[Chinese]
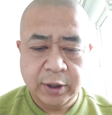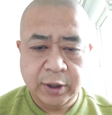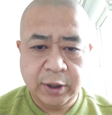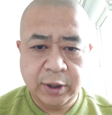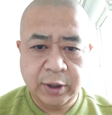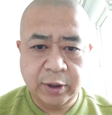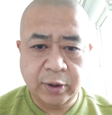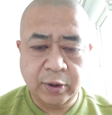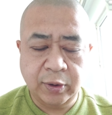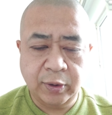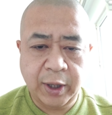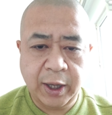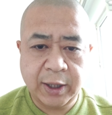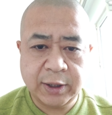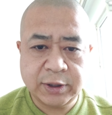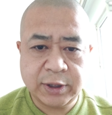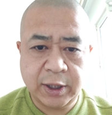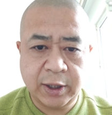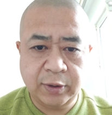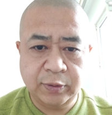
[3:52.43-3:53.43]
呃，后来
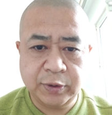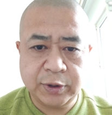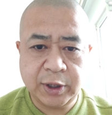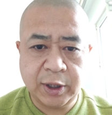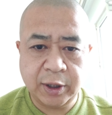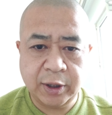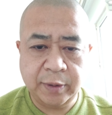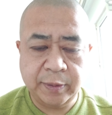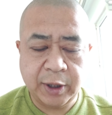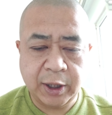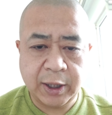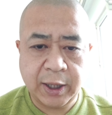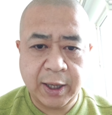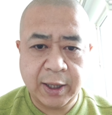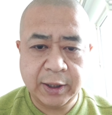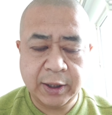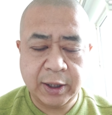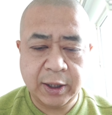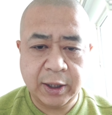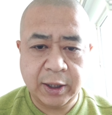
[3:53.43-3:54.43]
在录像里面
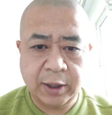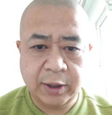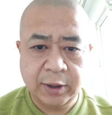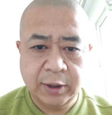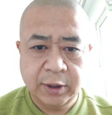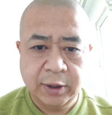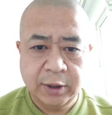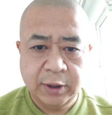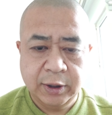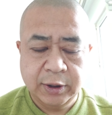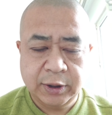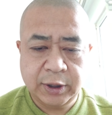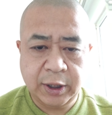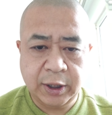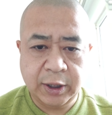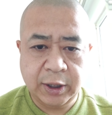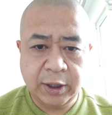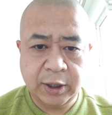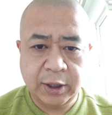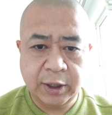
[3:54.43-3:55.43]
看的，这
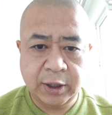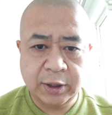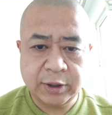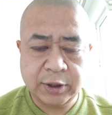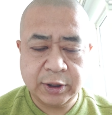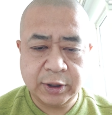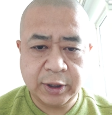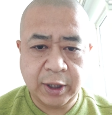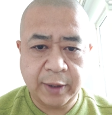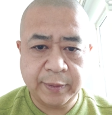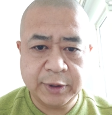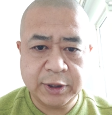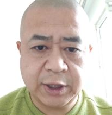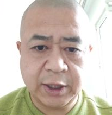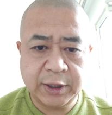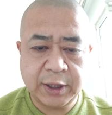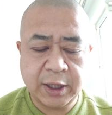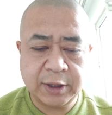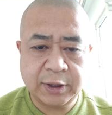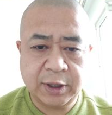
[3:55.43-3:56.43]
个是他们在
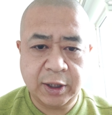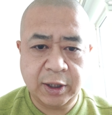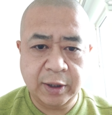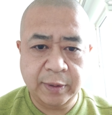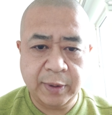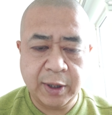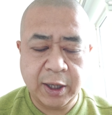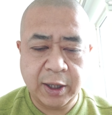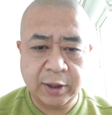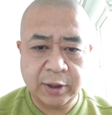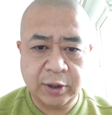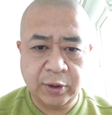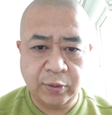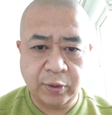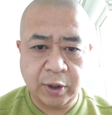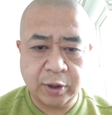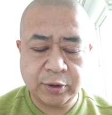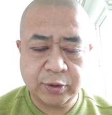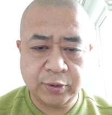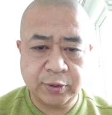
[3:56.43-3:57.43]
电梯里面一
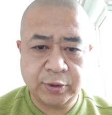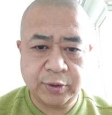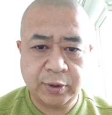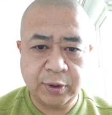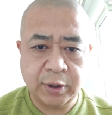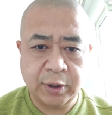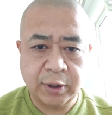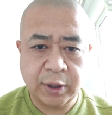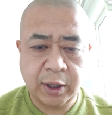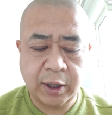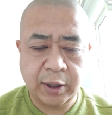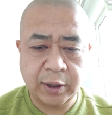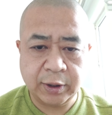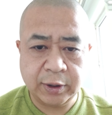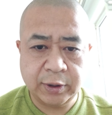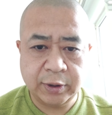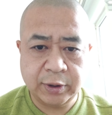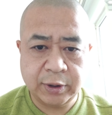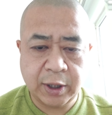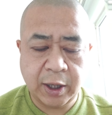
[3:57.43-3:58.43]
会儿出去啊，
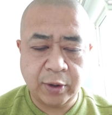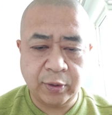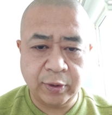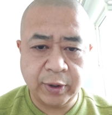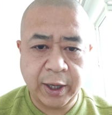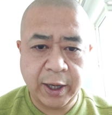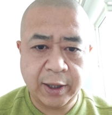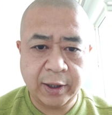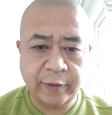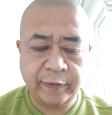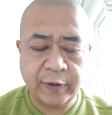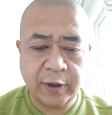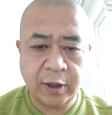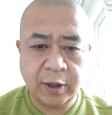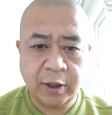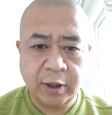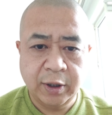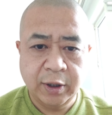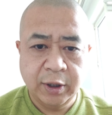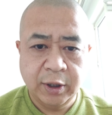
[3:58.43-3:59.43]
然后开了
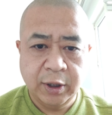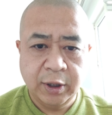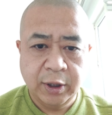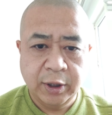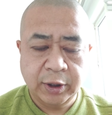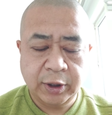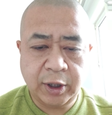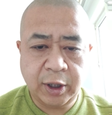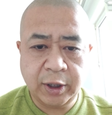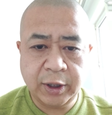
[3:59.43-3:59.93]
房。第